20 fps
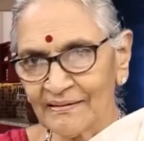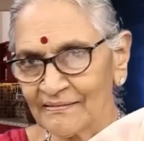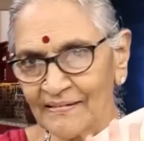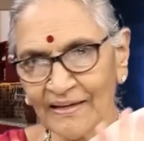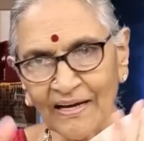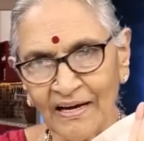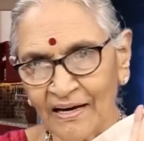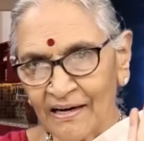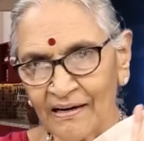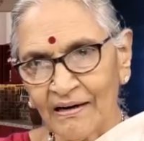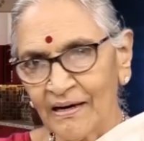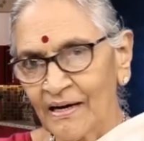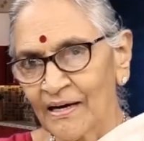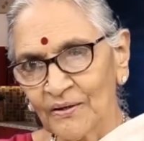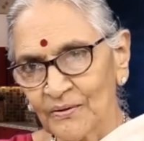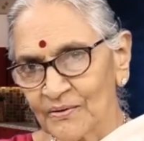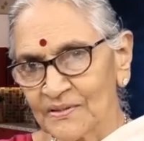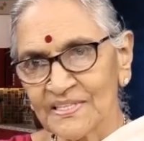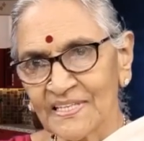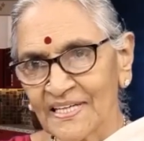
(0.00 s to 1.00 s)
అంత
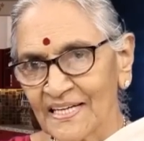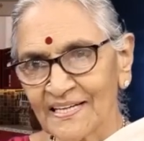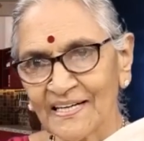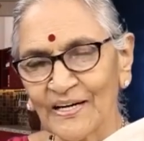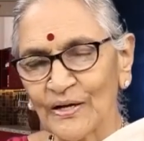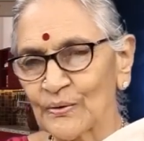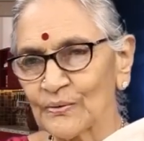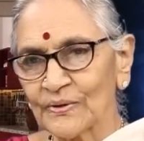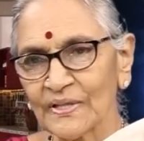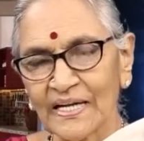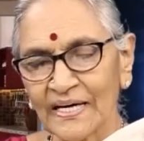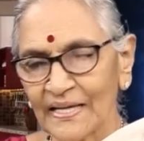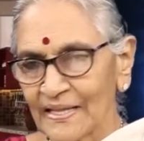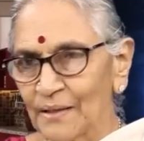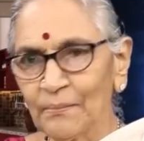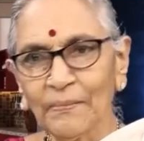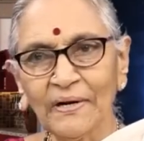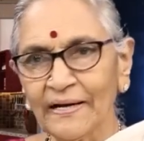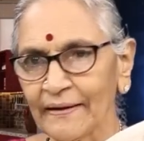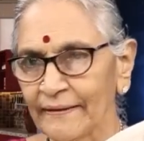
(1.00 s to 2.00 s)
ఆలోచన ఎట్లా
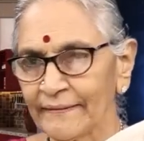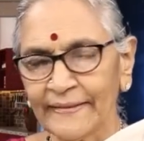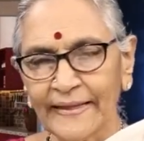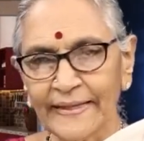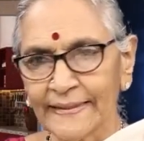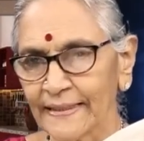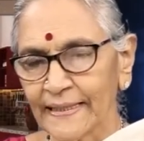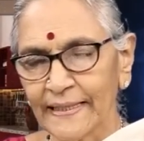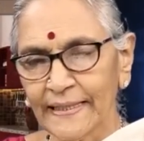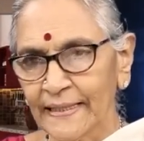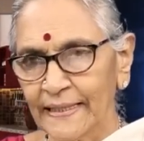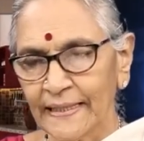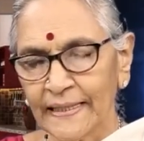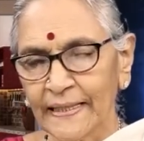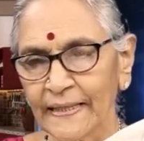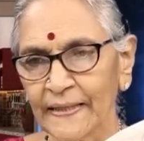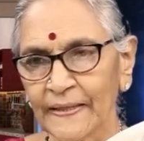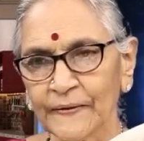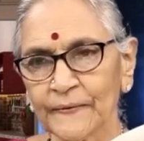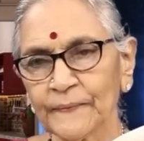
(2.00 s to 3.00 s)
ఉందన్నదే మనకు అంతే అంతకన్నా
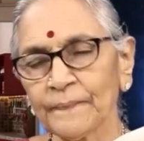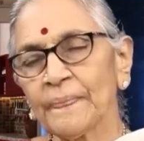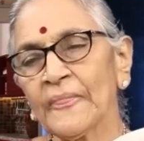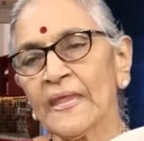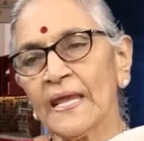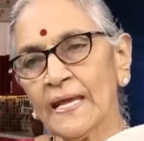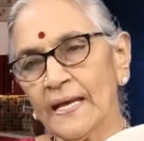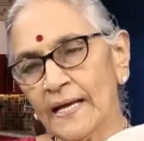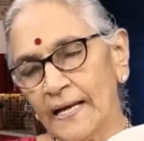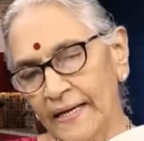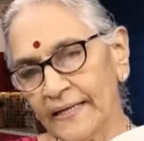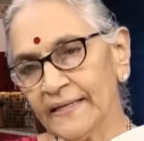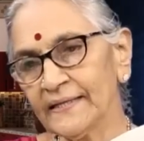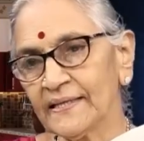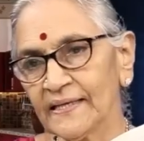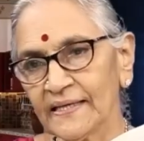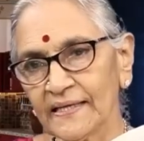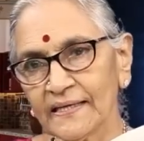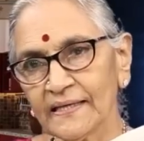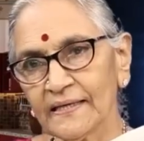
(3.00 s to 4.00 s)
ఇంకేం లేదు
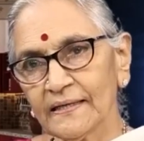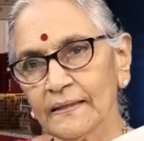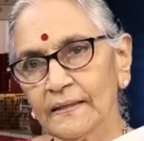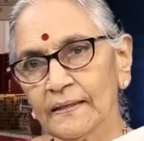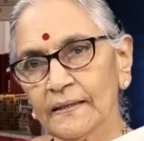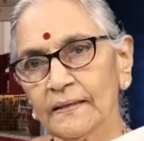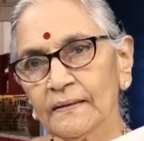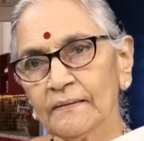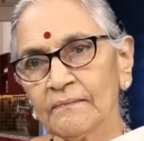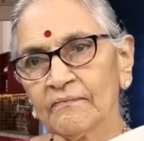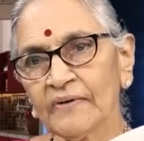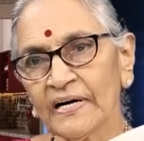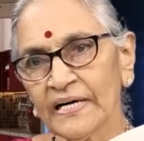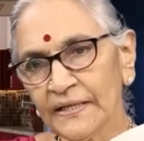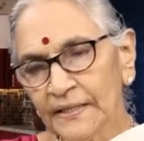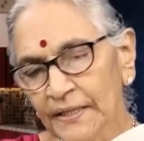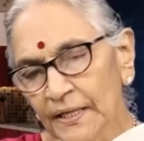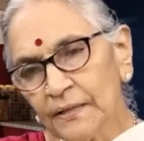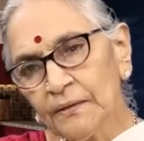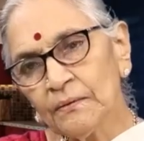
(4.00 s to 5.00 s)
అయితే
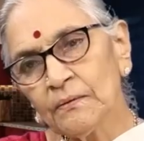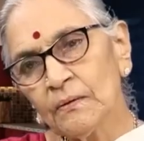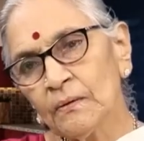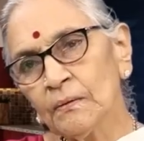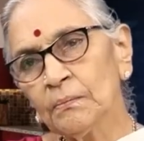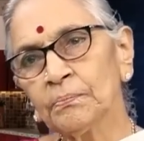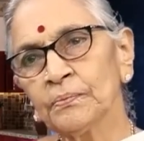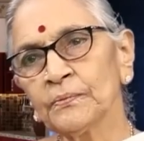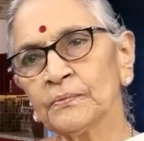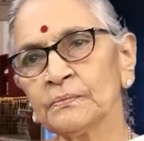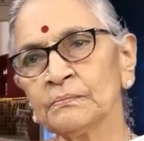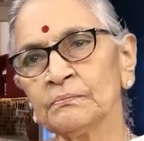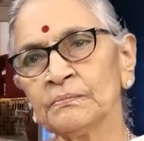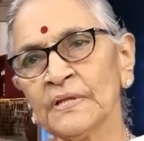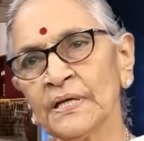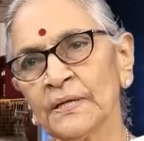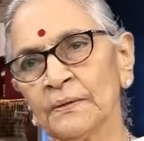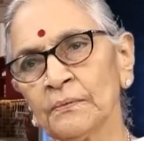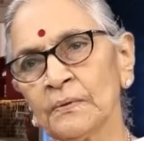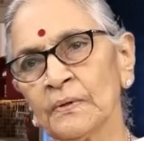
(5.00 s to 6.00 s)
వంటింట్లో
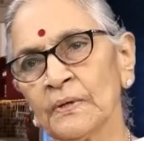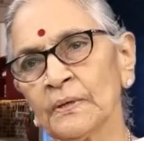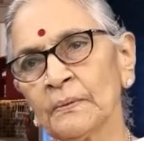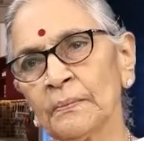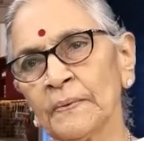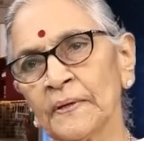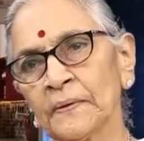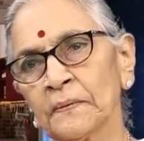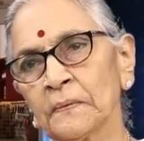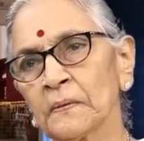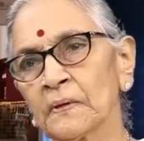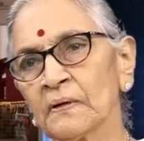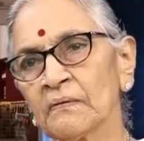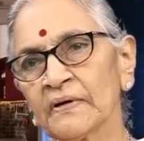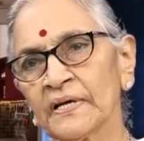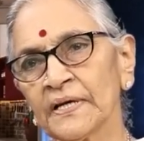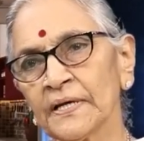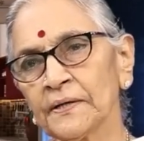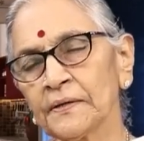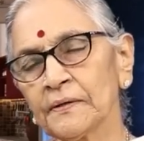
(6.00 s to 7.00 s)
దేవుళ్ళను
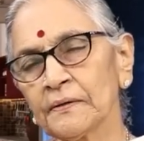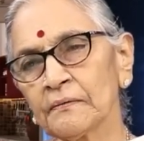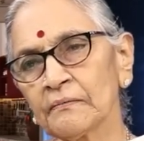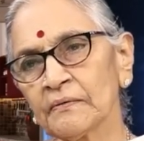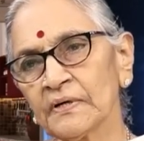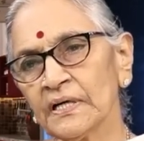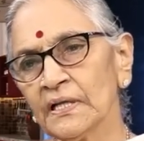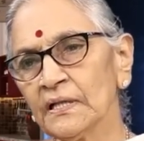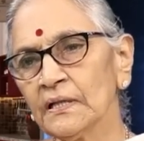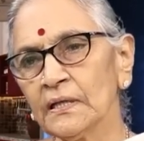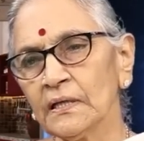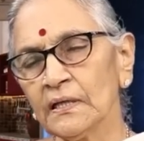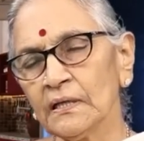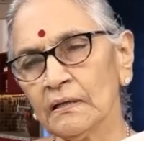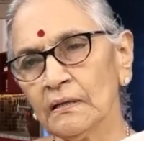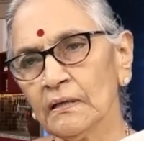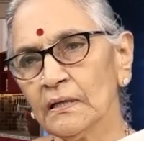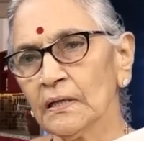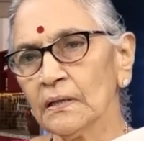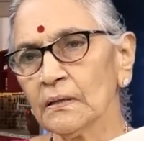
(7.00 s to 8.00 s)
పెట్టుకోవడం అనేటటువంటిది
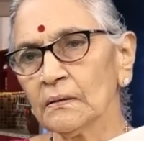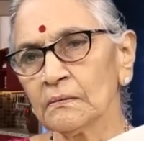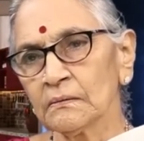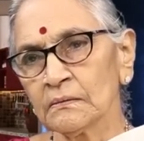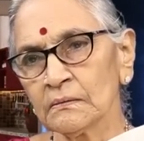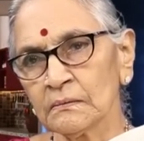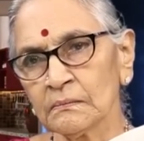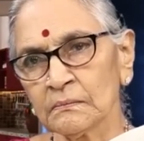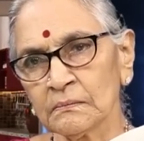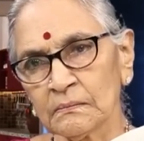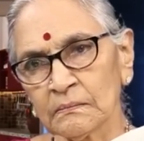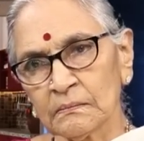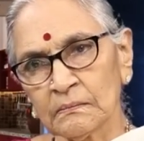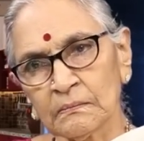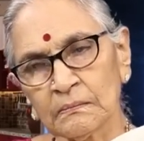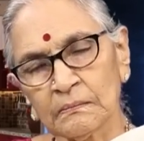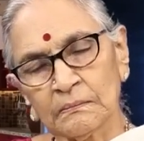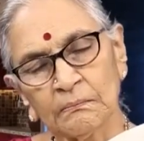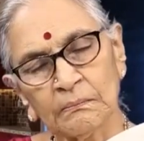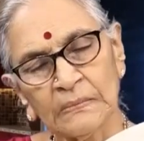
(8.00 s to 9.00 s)

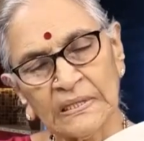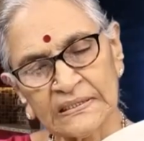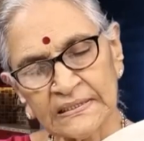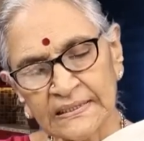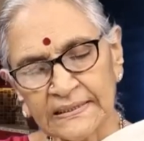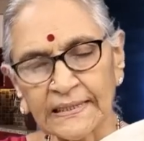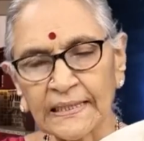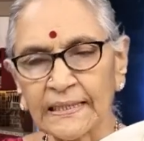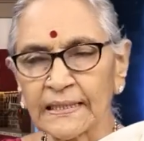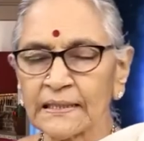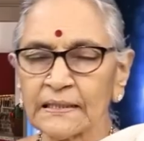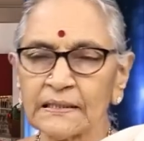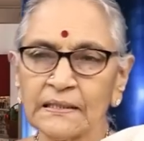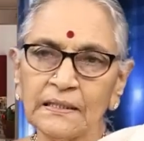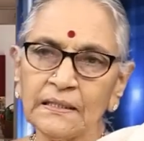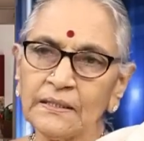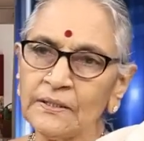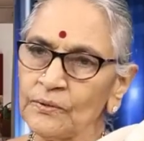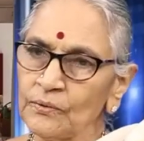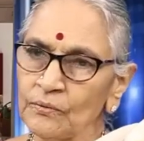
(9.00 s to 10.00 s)

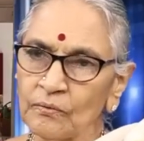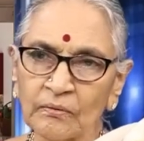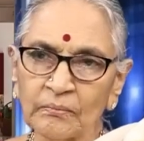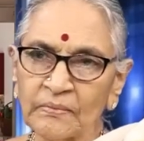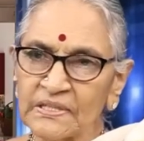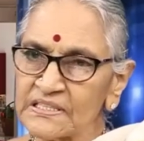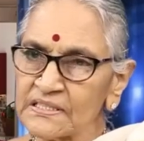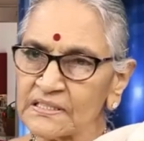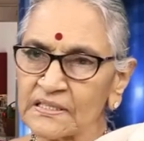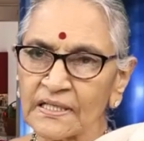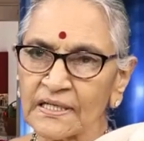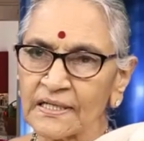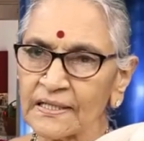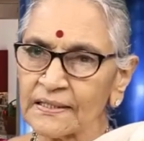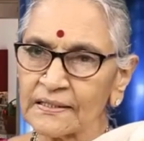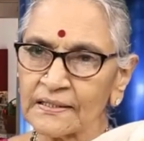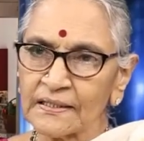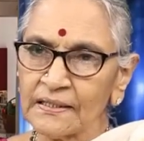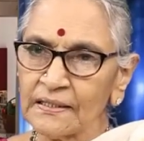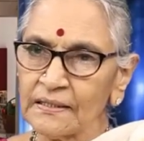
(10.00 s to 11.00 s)
మధ్యతరగతి దిగువ
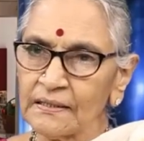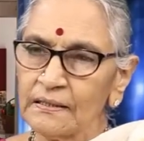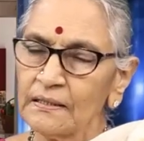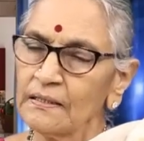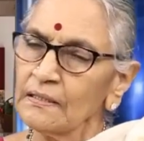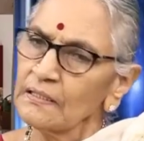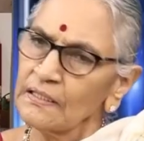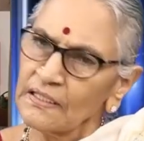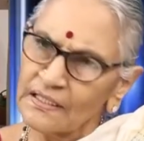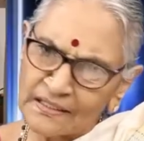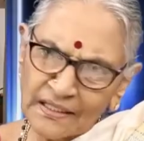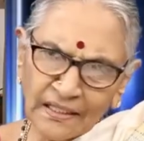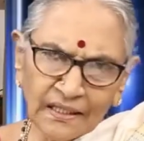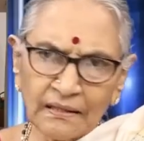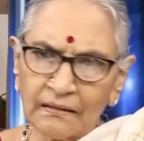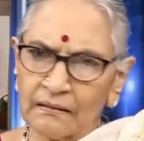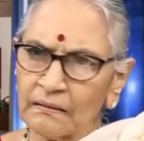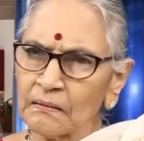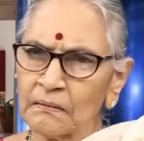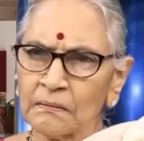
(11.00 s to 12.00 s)
మధ్యతరగతి ఇతర